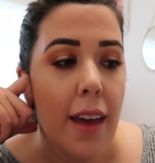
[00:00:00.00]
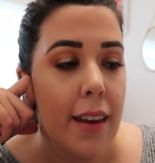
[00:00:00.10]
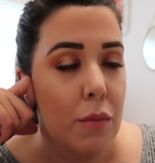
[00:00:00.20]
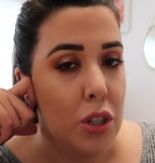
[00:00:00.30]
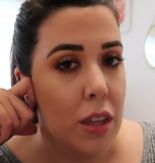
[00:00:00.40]
e
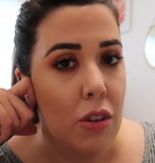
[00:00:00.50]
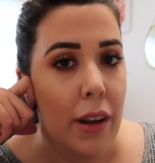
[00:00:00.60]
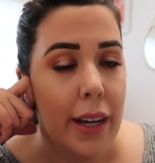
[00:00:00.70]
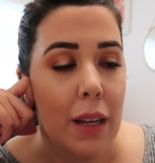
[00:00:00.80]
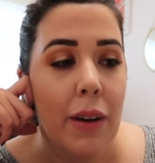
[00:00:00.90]
iremos haciendo
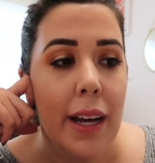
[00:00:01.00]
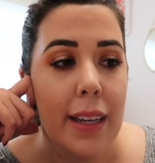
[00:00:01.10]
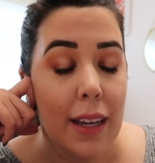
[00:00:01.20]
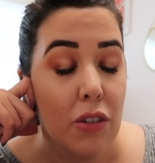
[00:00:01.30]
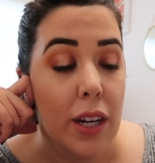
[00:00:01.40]
la criba
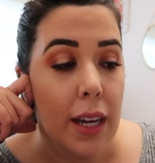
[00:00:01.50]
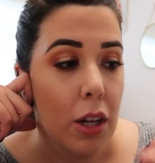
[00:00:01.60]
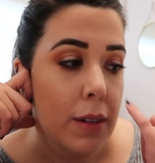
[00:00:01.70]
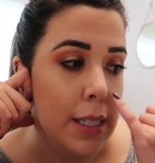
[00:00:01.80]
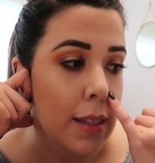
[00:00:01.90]
y creo que ha
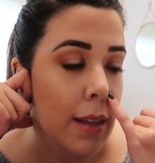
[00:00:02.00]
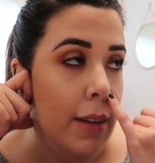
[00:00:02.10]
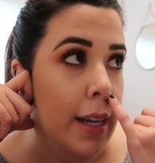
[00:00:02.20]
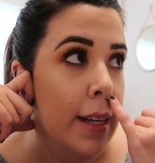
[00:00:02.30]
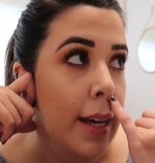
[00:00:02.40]
quedado bastante
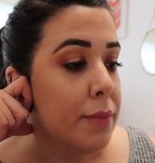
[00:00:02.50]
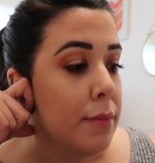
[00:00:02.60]
bien.